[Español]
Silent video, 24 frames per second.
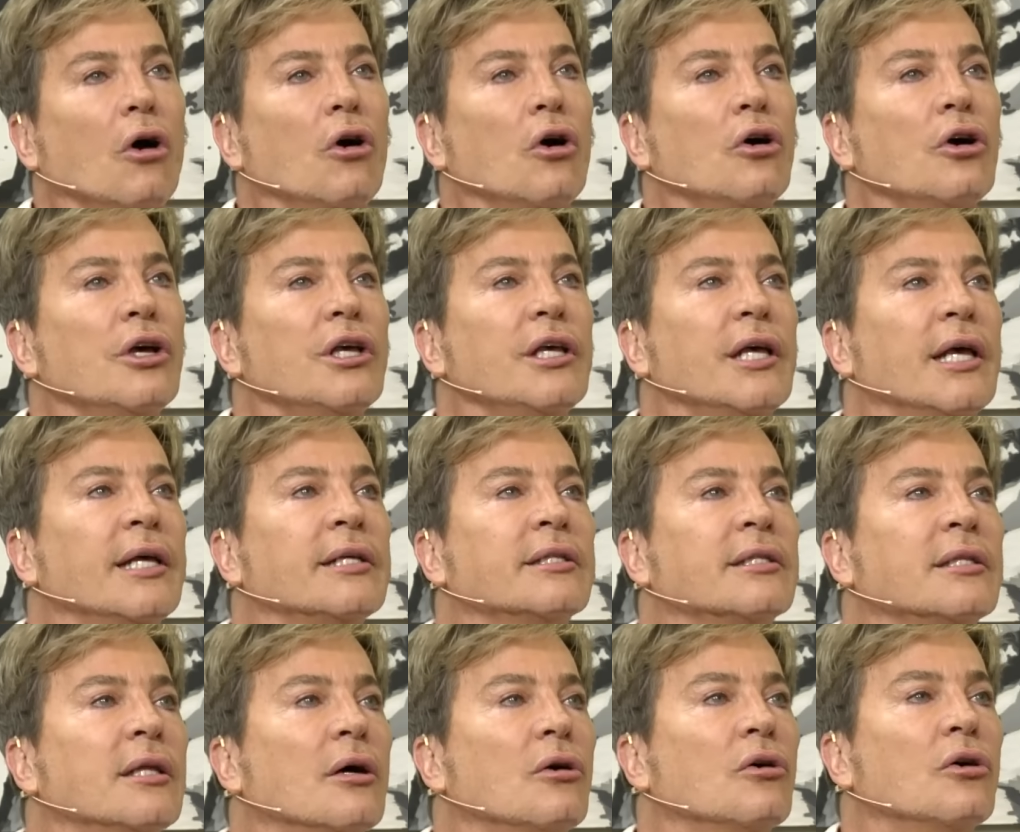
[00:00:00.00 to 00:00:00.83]
hoy, es,
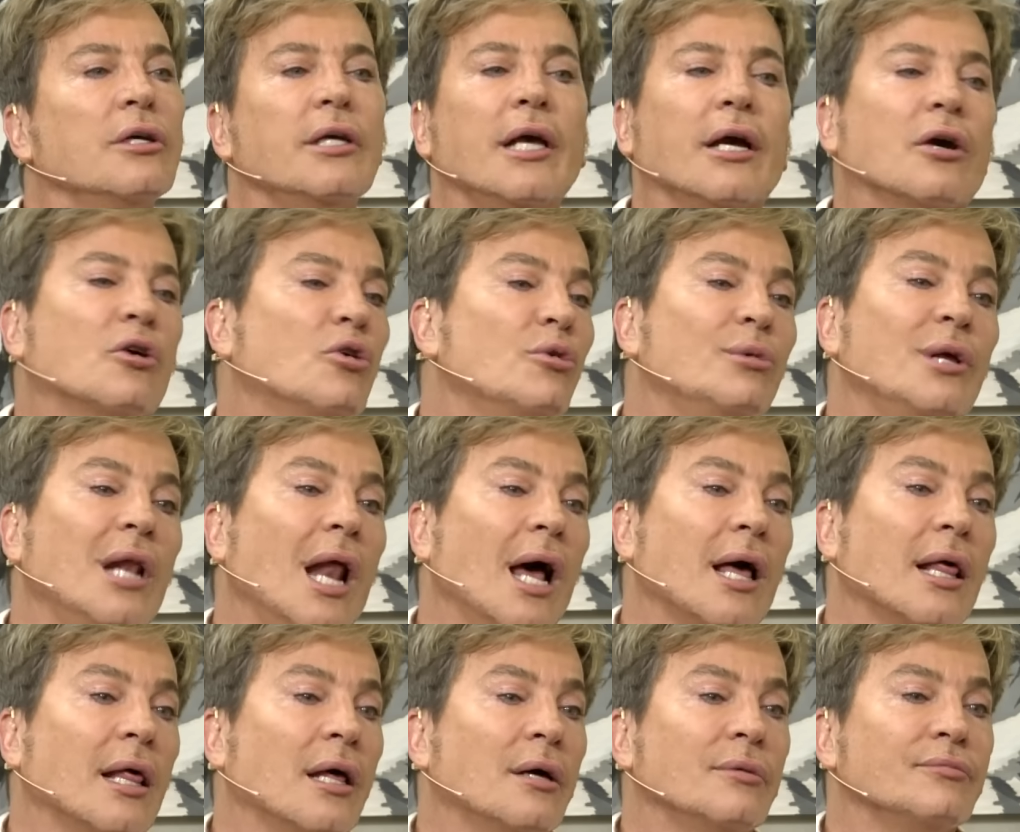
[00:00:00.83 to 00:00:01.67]
hoy es
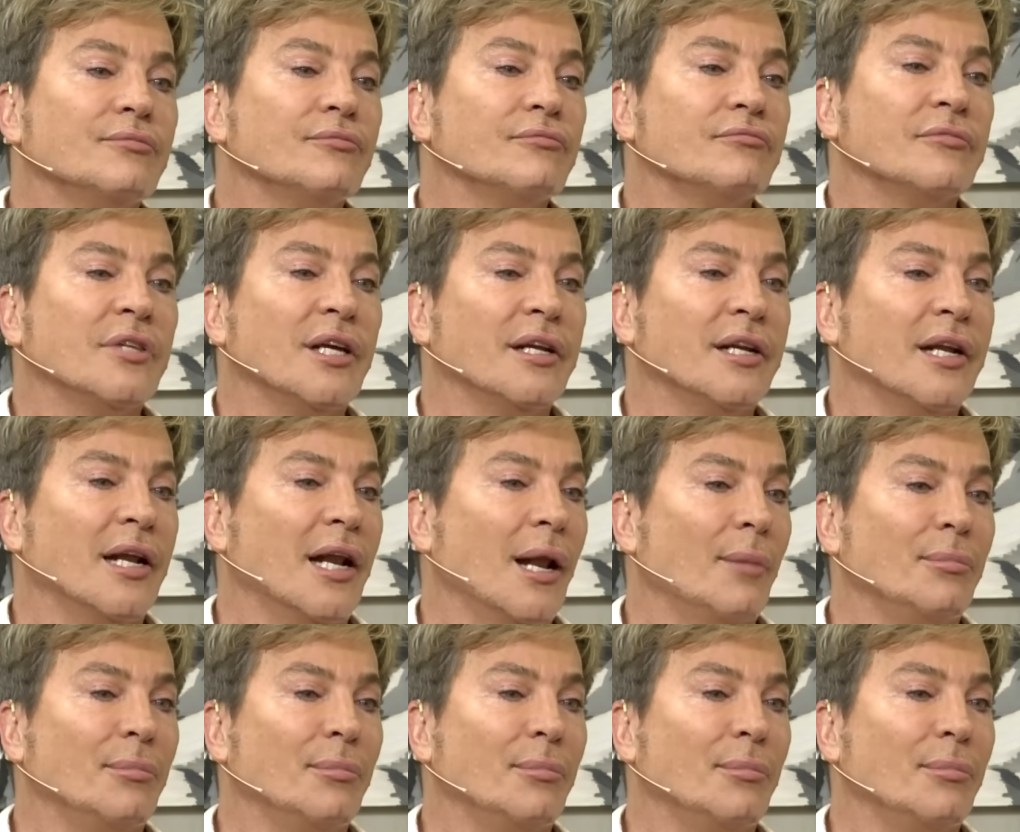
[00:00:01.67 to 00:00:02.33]
jubilada, tiene la